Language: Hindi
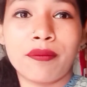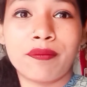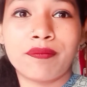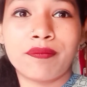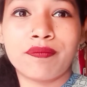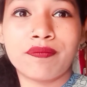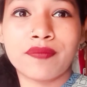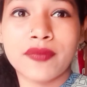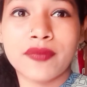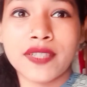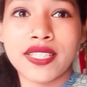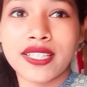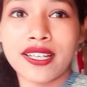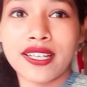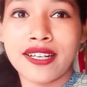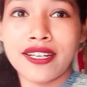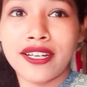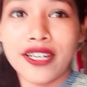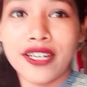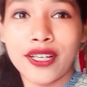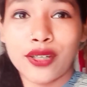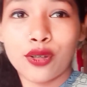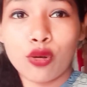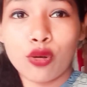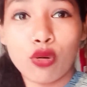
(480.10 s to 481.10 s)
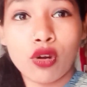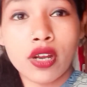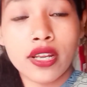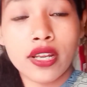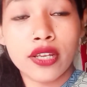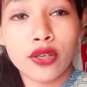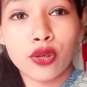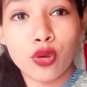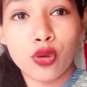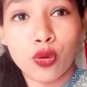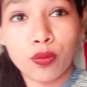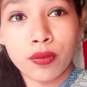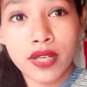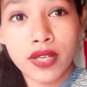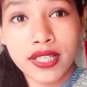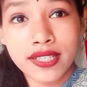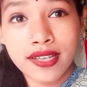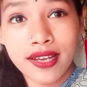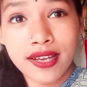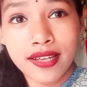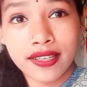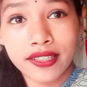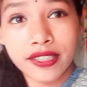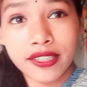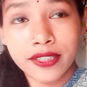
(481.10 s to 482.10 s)
हम संडे को कहीं घूमने
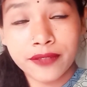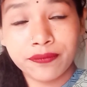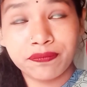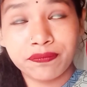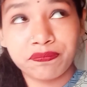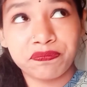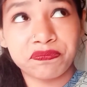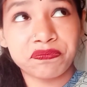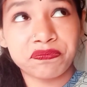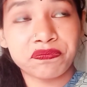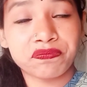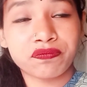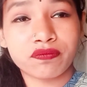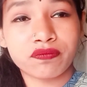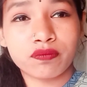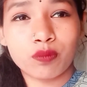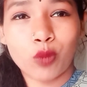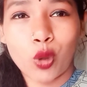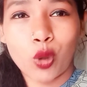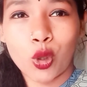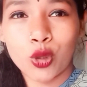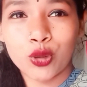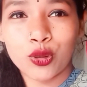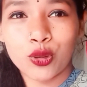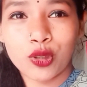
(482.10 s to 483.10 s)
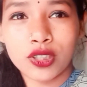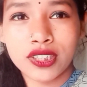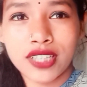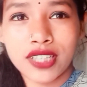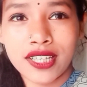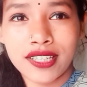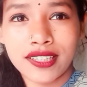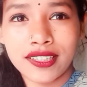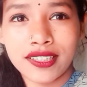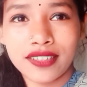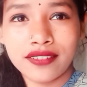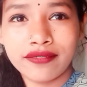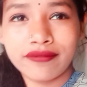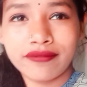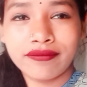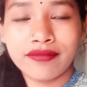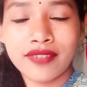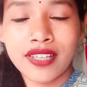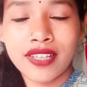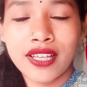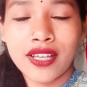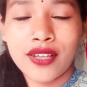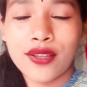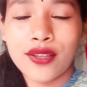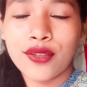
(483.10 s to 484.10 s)
जा रहे हैं बहुत दूर जा रहे हैं
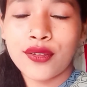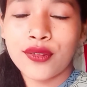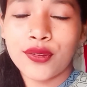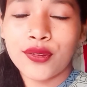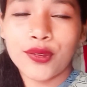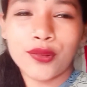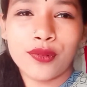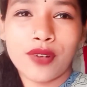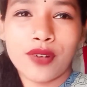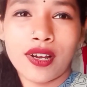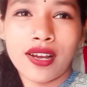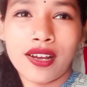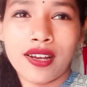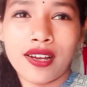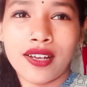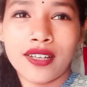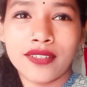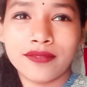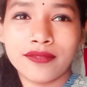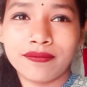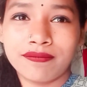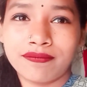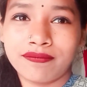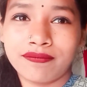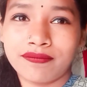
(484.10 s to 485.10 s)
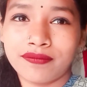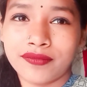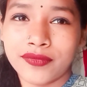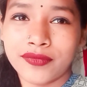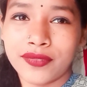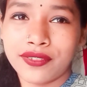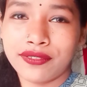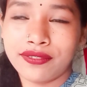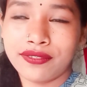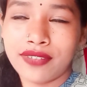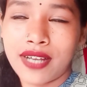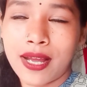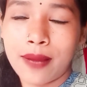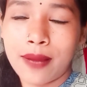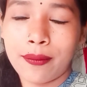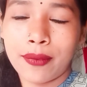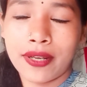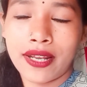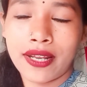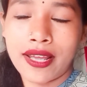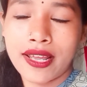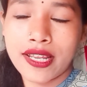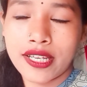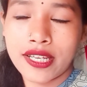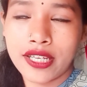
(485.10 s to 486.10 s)
तो वहाँ वहाँ
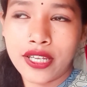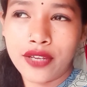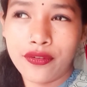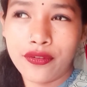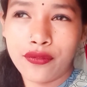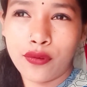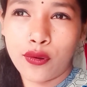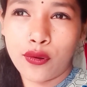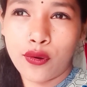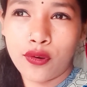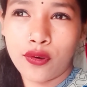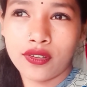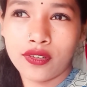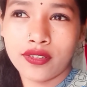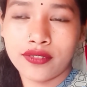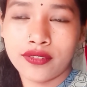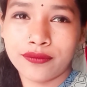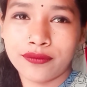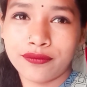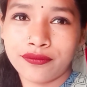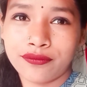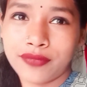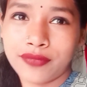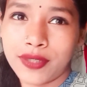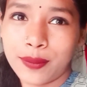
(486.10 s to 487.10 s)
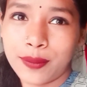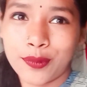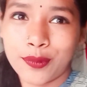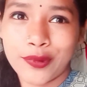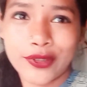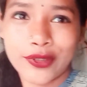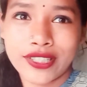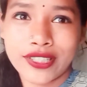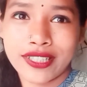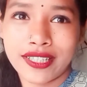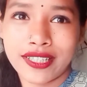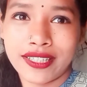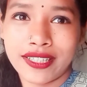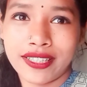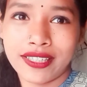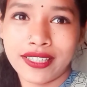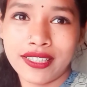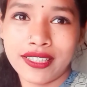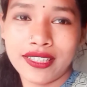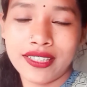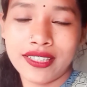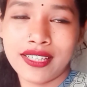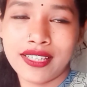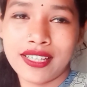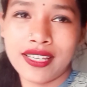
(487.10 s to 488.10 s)
बनाएंगे ब्लॉग फिर पोस्ट
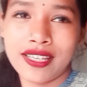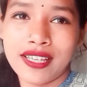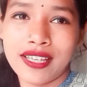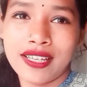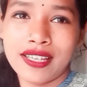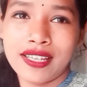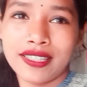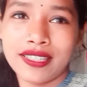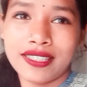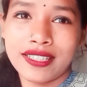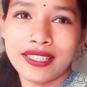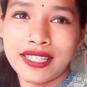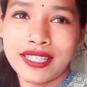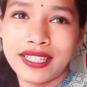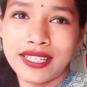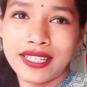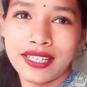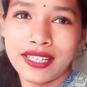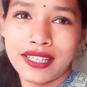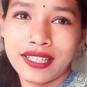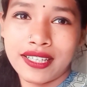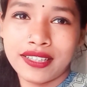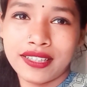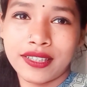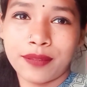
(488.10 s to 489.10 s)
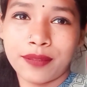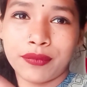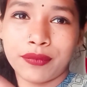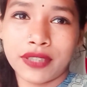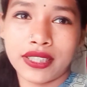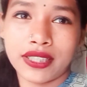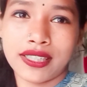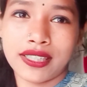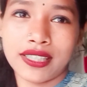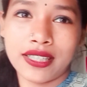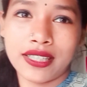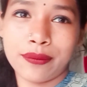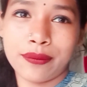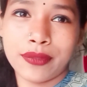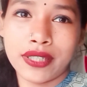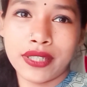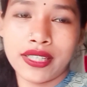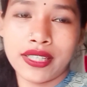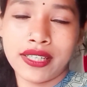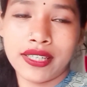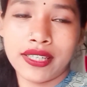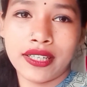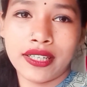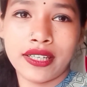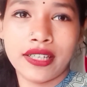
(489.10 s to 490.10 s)
करेंगे ठीक है तब तक के लिए
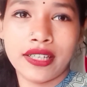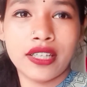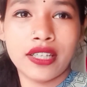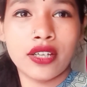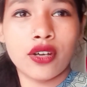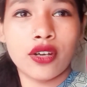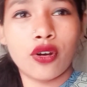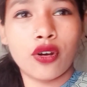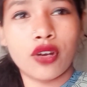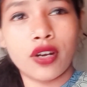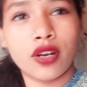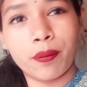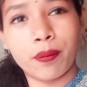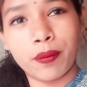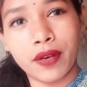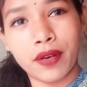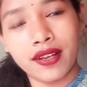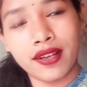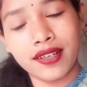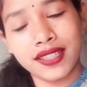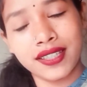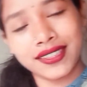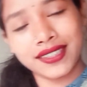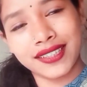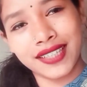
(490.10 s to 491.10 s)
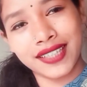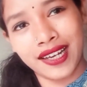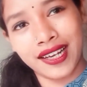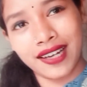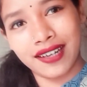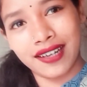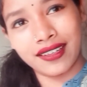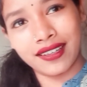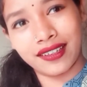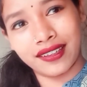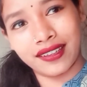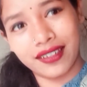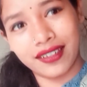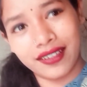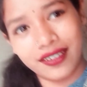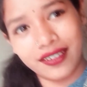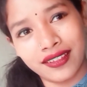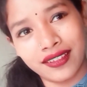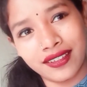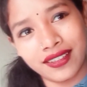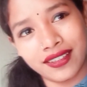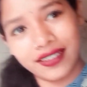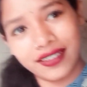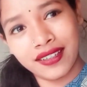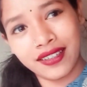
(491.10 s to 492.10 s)
बने रहें और अपना ख्याल रखना